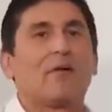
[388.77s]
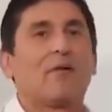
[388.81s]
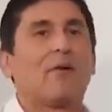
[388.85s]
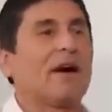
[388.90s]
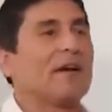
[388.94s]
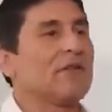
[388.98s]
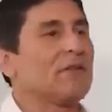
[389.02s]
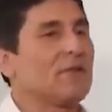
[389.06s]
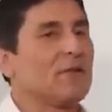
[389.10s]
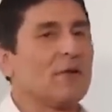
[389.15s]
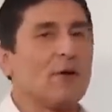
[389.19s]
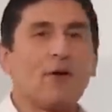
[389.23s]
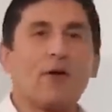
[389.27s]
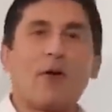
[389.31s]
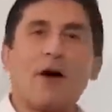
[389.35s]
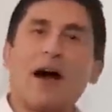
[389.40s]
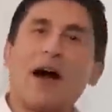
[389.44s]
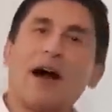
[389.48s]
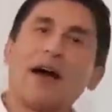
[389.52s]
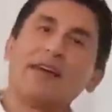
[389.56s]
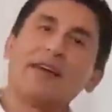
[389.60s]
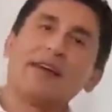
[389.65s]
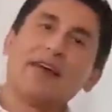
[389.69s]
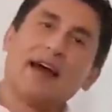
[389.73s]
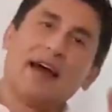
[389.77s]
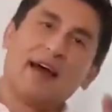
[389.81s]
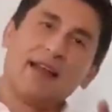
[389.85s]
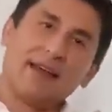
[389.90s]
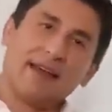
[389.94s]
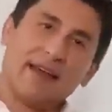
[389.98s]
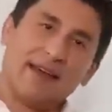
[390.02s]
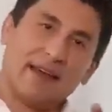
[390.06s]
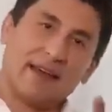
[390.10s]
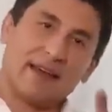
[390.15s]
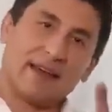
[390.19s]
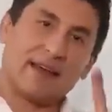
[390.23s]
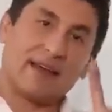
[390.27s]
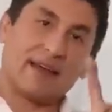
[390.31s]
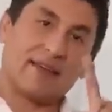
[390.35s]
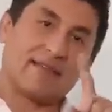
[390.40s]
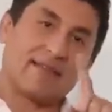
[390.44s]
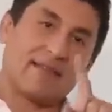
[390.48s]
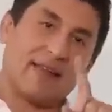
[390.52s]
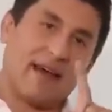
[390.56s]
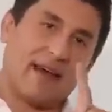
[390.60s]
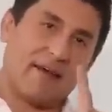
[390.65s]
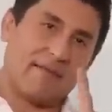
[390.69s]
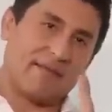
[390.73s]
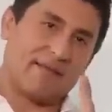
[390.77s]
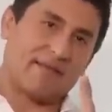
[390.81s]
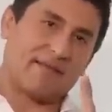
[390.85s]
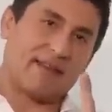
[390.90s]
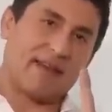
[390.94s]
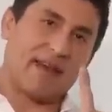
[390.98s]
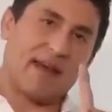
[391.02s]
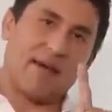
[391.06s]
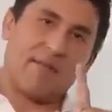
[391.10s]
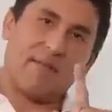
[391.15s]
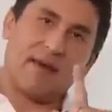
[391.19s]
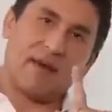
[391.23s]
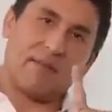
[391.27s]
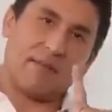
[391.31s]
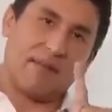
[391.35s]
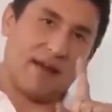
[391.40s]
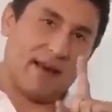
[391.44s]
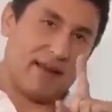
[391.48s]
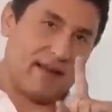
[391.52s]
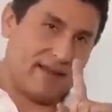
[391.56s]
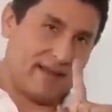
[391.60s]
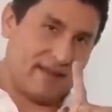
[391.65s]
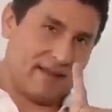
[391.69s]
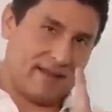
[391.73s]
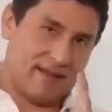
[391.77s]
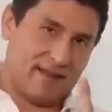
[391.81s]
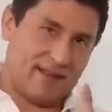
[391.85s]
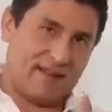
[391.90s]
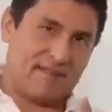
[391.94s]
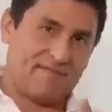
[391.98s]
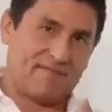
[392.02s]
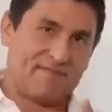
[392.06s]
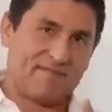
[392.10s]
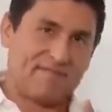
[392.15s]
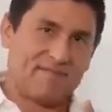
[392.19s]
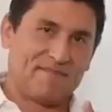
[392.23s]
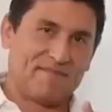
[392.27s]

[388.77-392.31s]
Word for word: cuando hay alguien que sabes que habla mal de ti.